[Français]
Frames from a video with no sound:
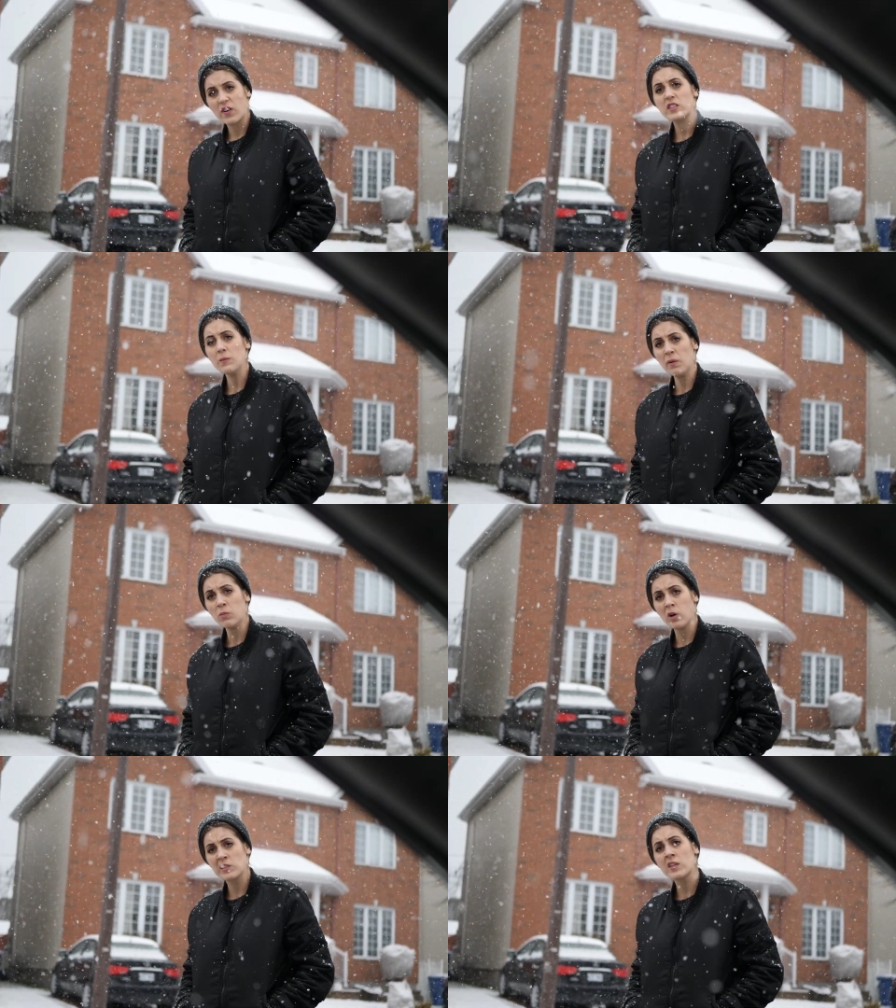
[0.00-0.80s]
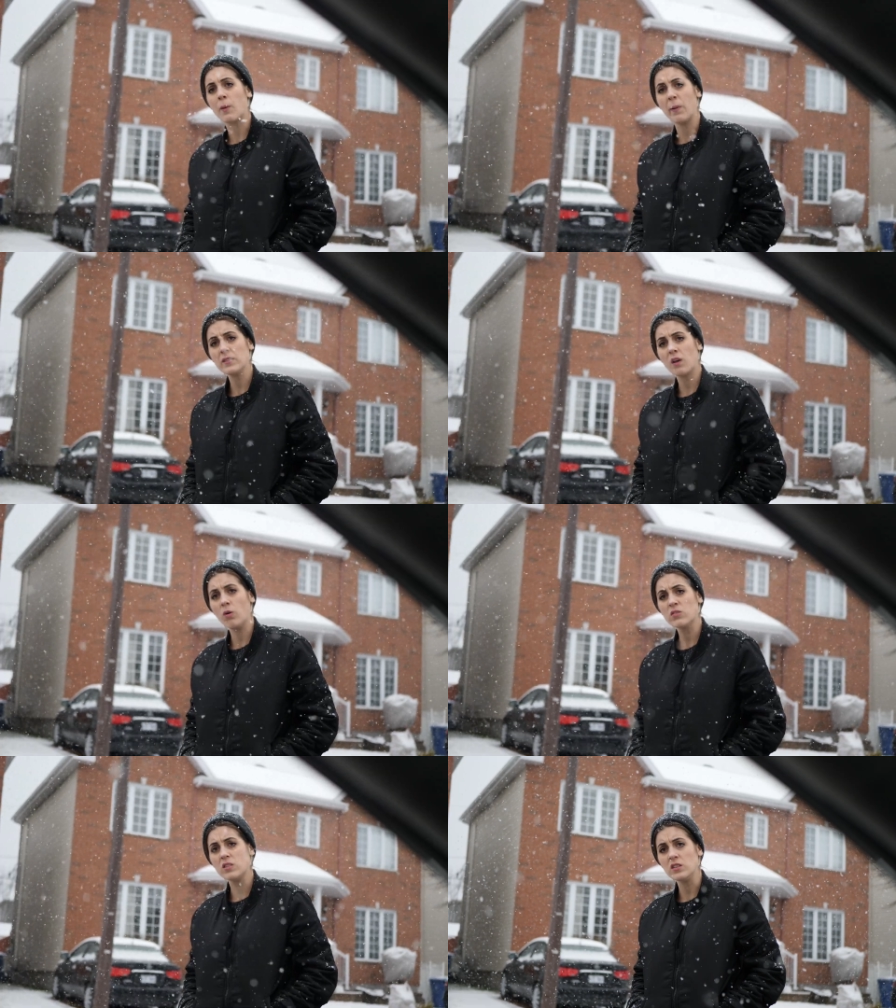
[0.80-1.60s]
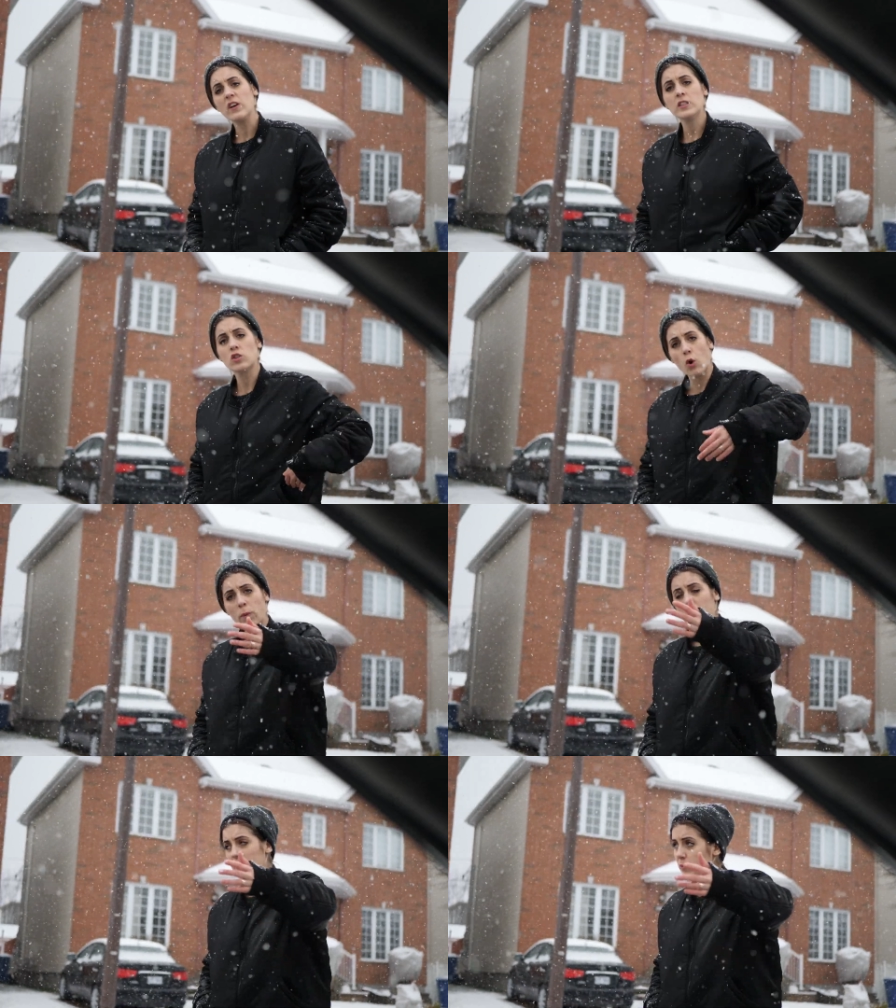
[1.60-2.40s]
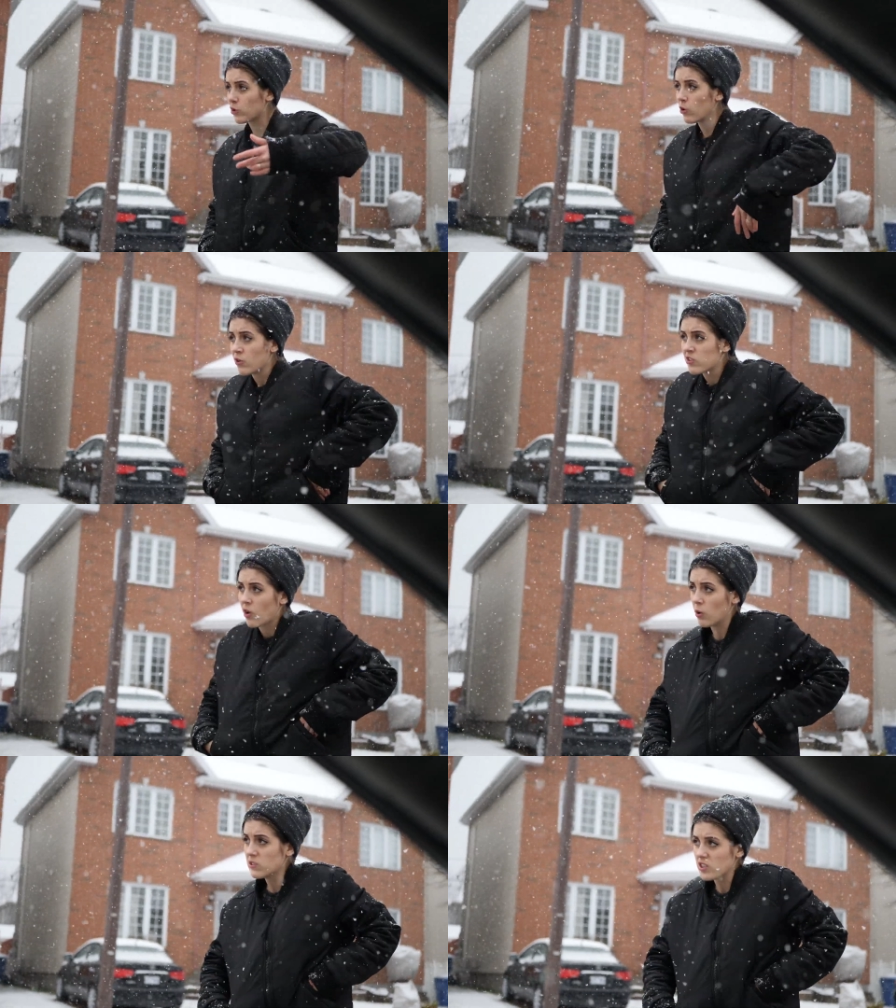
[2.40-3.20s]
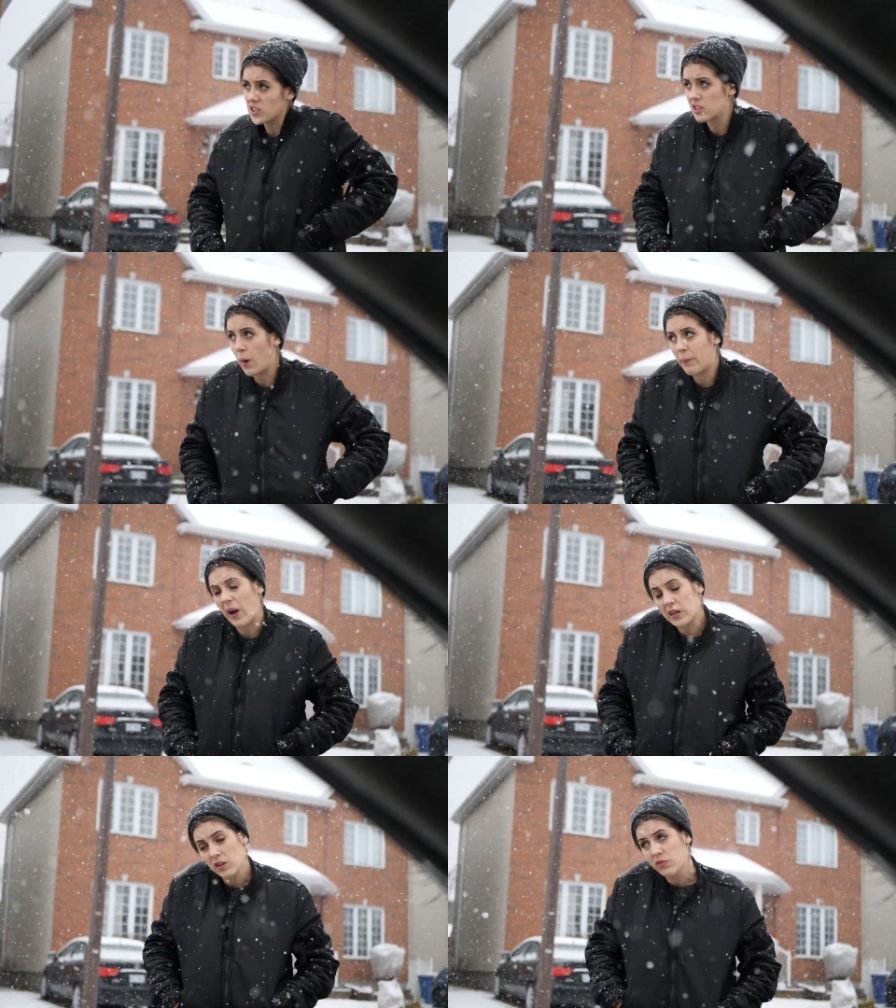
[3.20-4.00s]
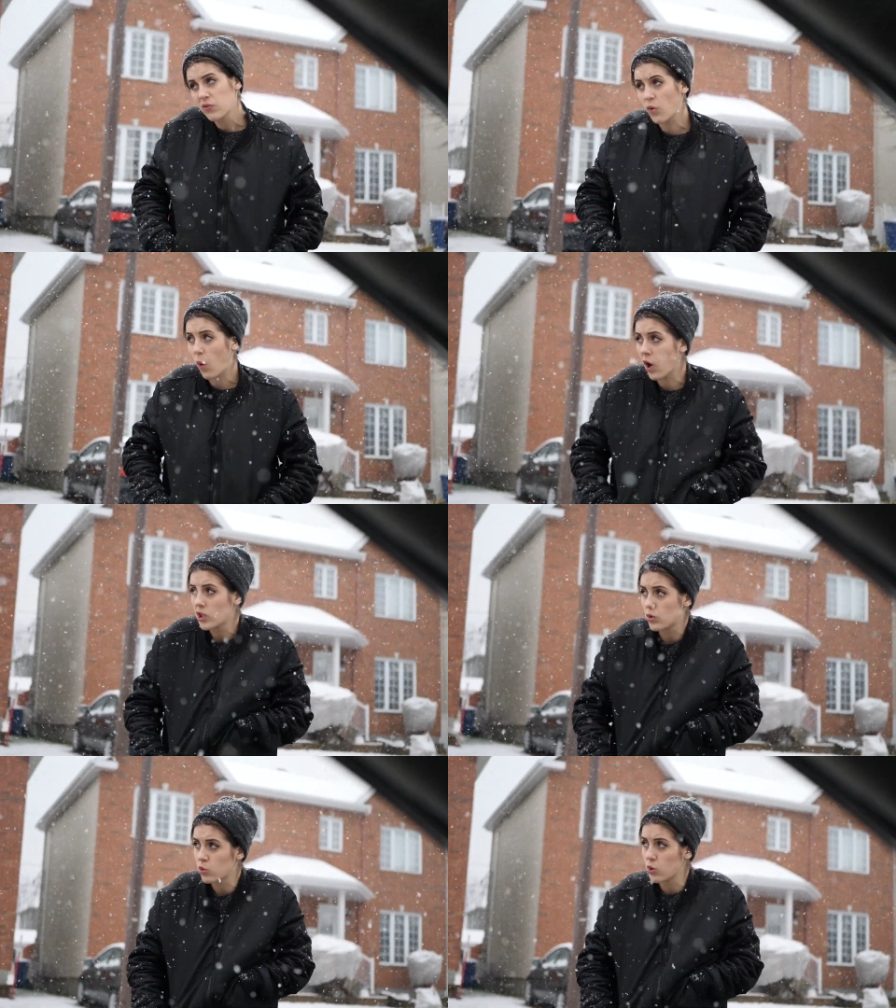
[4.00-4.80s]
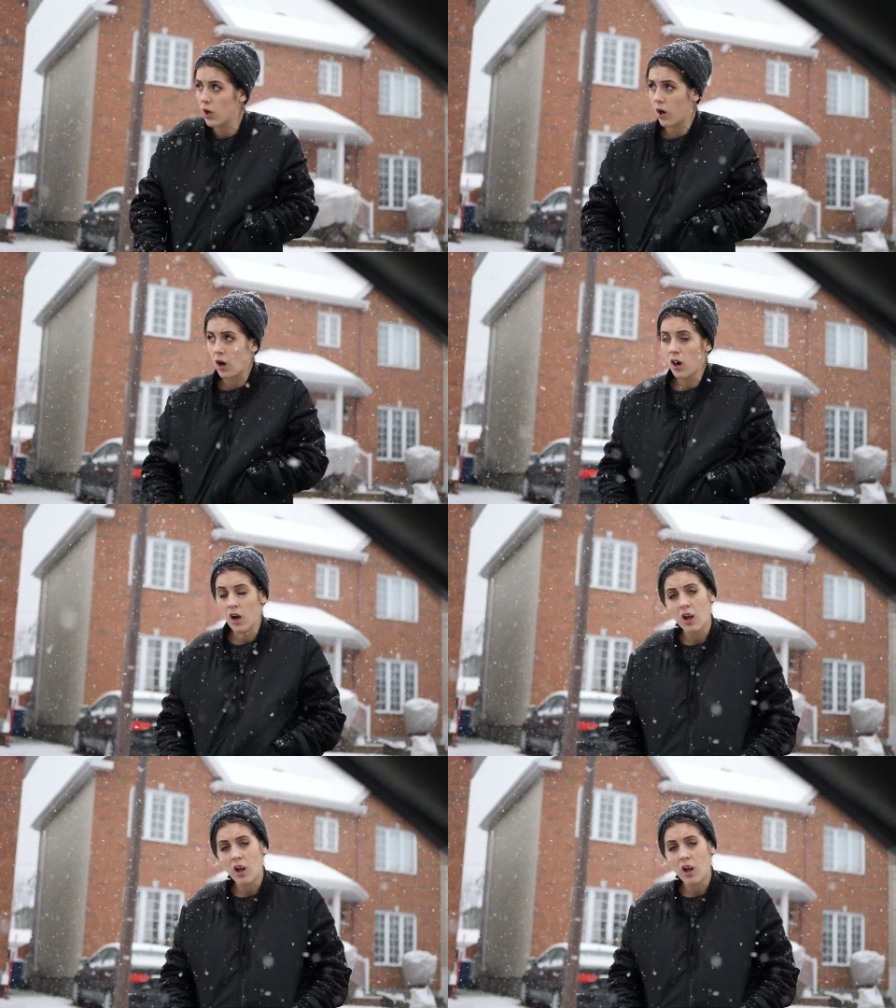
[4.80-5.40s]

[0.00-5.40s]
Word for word: Vas-y, mademoiselle, t'as pas un 06 Vas-y, s'il te plaît, passe moi ton 06. Tiens, à Paris, fait froid et tout là.